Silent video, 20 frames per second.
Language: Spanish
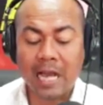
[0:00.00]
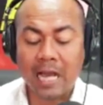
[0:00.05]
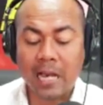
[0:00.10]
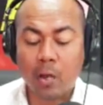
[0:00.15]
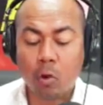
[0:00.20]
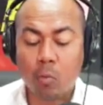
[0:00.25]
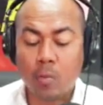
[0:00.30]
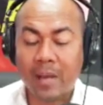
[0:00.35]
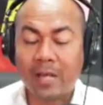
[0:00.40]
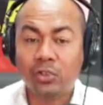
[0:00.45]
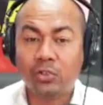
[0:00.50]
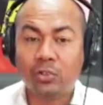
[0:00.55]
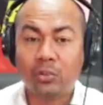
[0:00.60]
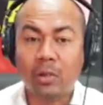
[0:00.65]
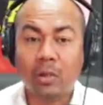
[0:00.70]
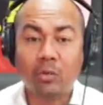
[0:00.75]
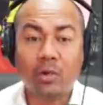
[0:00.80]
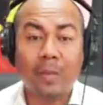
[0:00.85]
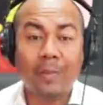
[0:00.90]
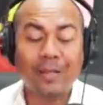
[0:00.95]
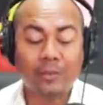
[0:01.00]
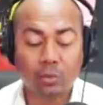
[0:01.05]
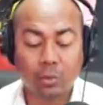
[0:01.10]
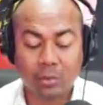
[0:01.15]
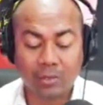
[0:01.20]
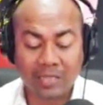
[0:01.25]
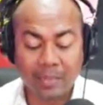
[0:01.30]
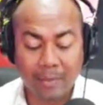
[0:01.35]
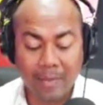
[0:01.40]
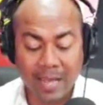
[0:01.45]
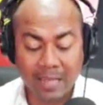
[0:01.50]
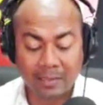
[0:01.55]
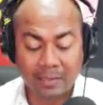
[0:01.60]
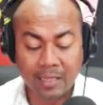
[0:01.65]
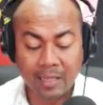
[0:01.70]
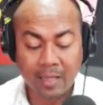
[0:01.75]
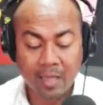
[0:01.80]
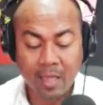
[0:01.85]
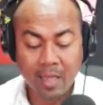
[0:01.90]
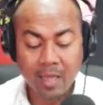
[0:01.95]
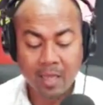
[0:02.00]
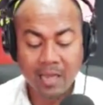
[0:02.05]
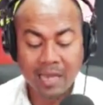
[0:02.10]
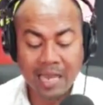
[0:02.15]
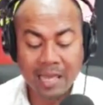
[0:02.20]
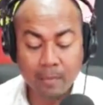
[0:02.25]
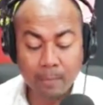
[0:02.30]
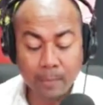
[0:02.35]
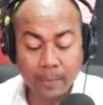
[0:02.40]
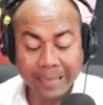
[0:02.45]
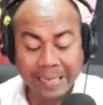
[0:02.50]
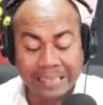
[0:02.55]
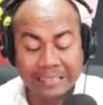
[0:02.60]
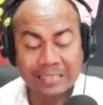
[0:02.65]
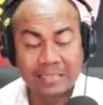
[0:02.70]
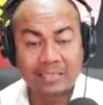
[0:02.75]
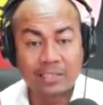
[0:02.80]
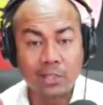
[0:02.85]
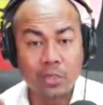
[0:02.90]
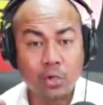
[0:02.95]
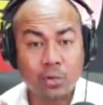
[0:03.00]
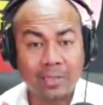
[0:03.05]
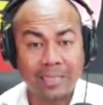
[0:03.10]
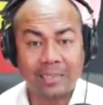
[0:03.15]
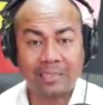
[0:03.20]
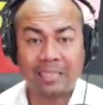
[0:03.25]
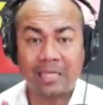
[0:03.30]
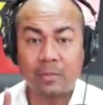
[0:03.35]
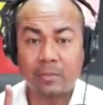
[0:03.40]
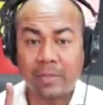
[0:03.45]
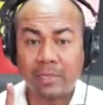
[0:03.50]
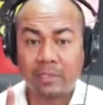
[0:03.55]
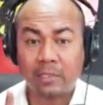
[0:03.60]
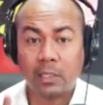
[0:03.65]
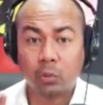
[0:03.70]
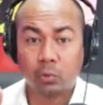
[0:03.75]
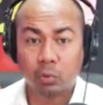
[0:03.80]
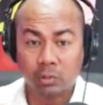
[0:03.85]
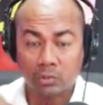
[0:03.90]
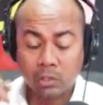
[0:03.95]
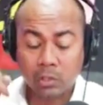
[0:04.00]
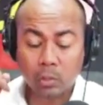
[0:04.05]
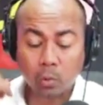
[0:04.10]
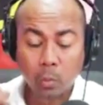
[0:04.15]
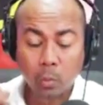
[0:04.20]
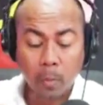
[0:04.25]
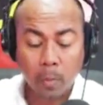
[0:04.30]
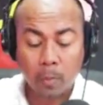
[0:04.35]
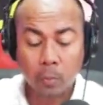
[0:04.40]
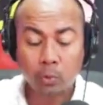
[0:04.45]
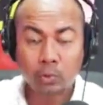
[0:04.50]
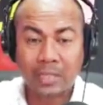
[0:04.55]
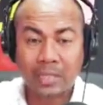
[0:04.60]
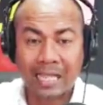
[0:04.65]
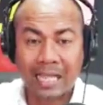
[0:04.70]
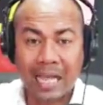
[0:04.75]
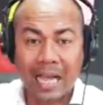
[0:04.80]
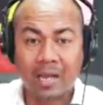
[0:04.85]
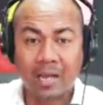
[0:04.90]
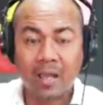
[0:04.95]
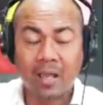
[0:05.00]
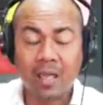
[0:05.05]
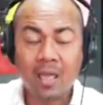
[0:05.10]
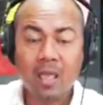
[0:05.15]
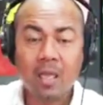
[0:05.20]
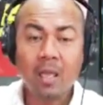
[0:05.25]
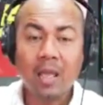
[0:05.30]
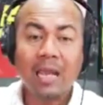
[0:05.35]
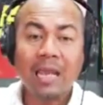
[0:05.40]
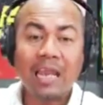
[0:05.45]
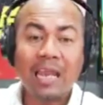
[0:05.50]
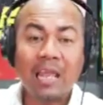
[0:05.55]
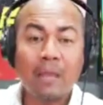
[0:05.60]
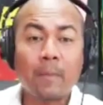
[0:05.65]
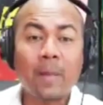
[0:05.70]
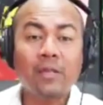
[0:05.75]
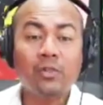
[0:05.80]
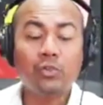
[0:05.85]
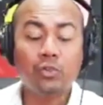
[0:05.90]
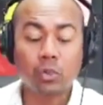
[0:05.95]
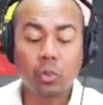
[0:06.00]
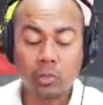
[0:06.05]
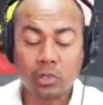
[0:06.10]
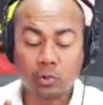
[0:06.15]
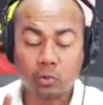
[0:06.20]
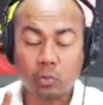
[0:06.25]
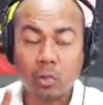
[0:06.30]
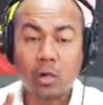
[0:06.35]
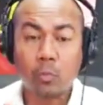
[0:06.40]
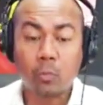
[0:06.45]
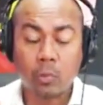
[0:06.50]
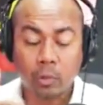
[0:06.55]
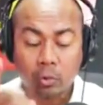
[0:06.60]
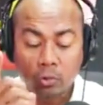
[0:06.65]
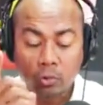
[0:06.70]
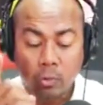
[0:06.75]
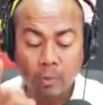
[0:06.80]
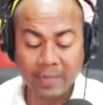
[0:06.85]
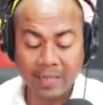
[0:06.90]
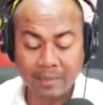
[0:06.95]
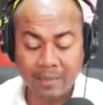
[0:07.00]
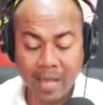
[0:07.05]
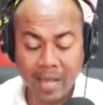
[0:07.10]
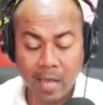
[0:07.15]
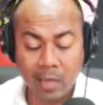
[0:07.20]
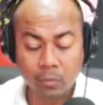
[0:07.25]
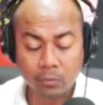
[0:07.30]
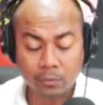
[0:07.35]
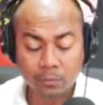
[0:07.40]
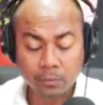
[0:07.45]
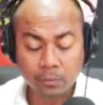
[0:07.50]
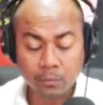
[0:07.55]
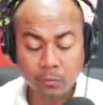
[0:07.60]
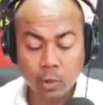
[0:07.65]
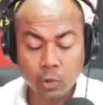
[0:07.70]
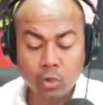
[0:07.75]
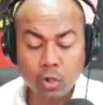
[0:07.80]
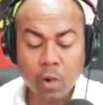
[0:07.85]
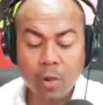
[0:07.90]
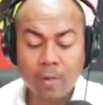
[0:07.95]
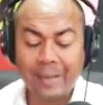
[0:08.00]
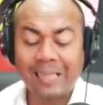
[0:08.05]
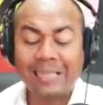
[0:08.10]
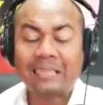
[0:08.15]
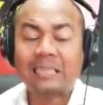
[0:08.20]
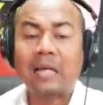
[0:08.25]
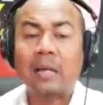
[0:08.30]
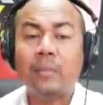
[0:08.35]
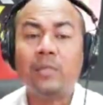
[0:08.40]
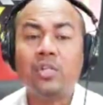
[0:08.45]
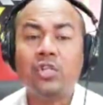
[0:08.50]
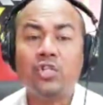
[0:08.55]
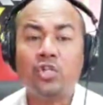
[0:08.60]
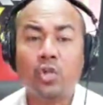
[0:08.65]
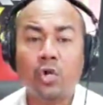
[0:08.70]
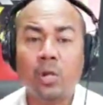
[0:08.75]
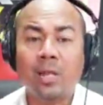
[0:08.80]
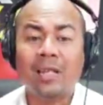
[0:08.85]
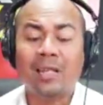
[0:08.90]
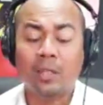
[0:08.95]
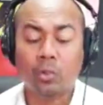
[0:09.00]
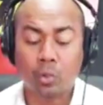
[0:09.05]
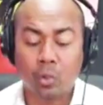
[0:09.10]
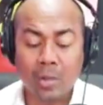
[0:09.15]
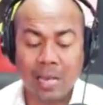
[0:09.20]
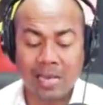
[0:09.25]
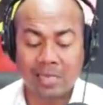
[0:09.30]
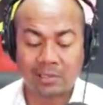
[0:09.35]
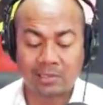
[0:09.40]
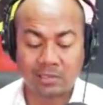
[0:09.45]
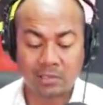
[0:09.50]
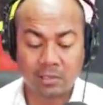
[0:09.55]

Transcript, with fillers: a, a una mayor demanda. La empresa, señores, está invirtiendo, ese es el grupo Punta Cana, en la expansión de su aeropuerto privado, 90 millones de dólares